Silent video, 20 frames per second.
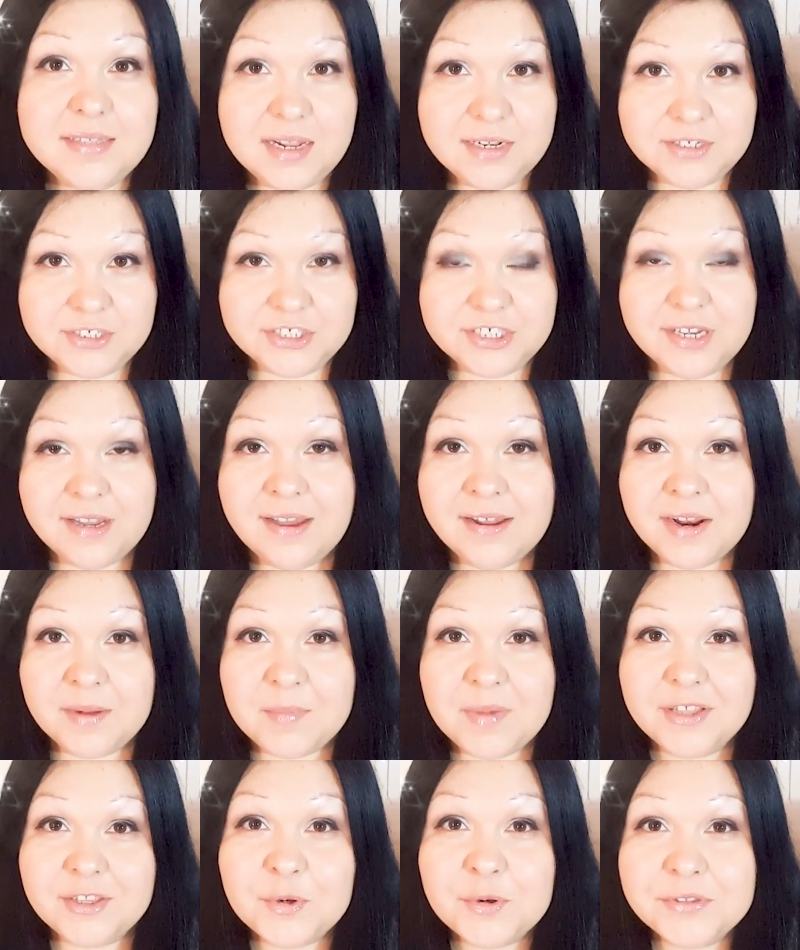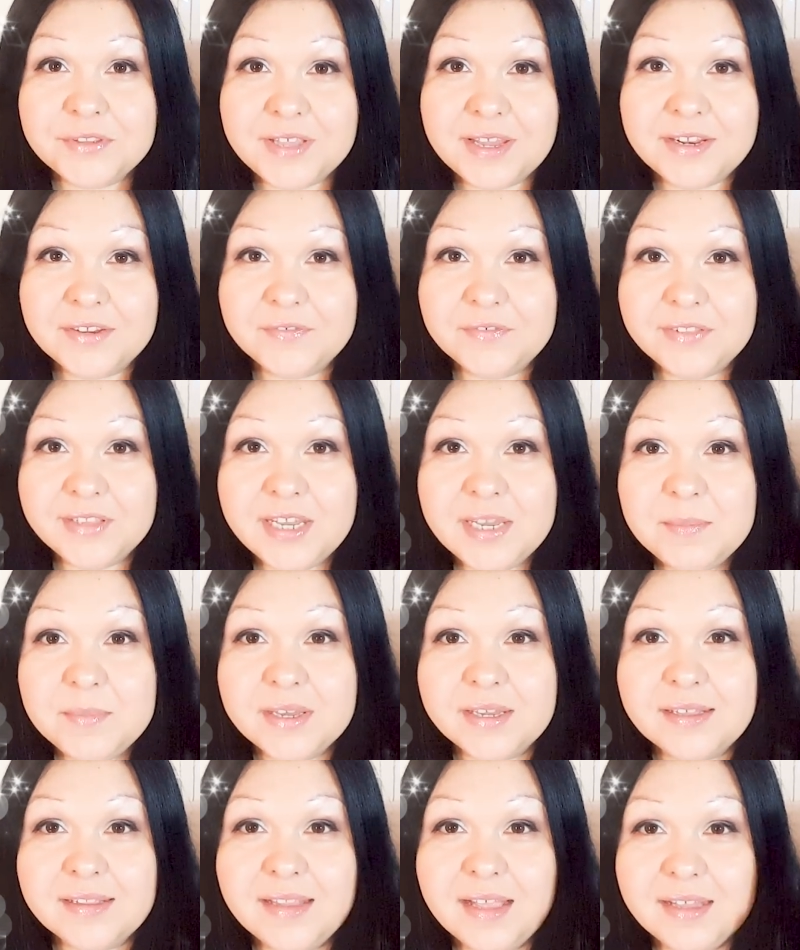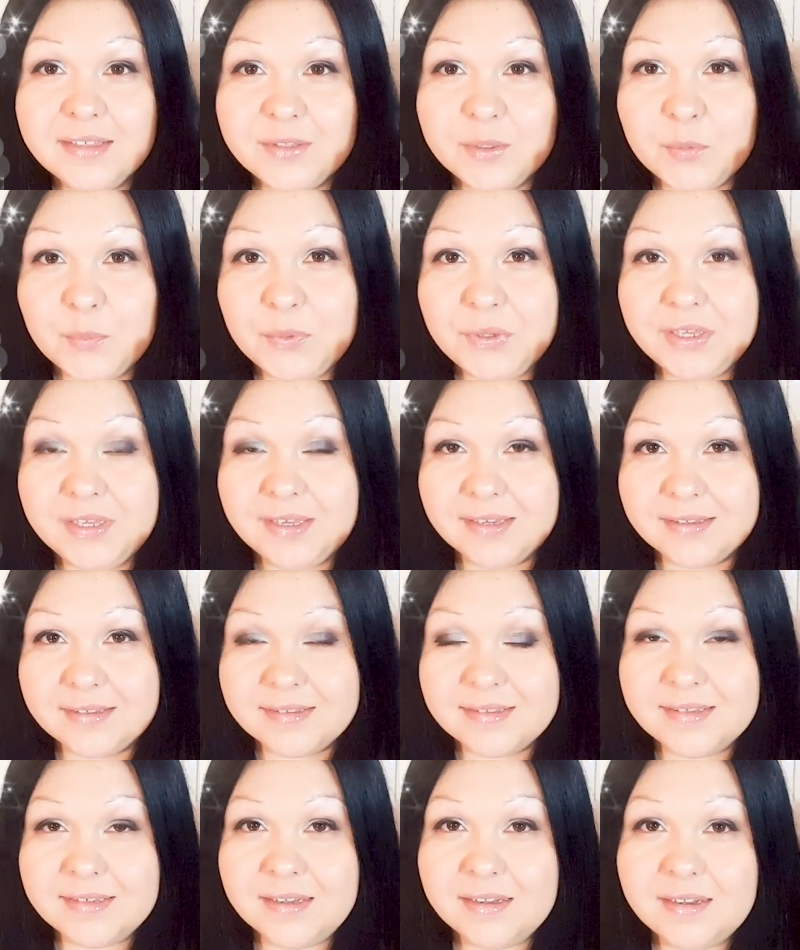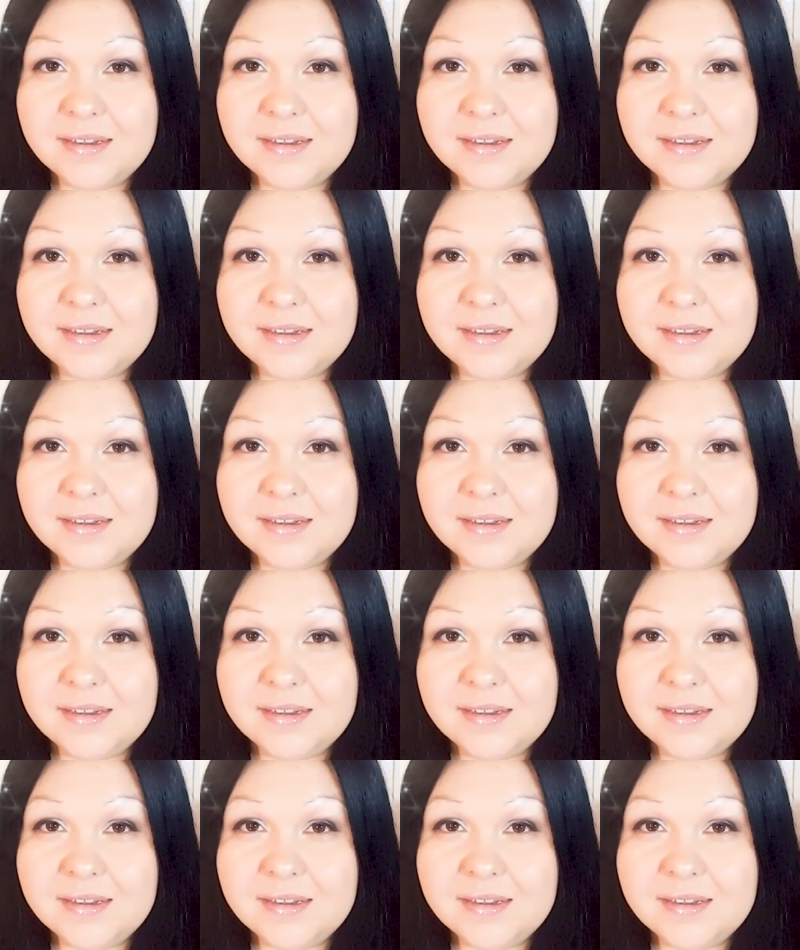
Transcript: Дальше аромат от Oriflame Eclat Weekend.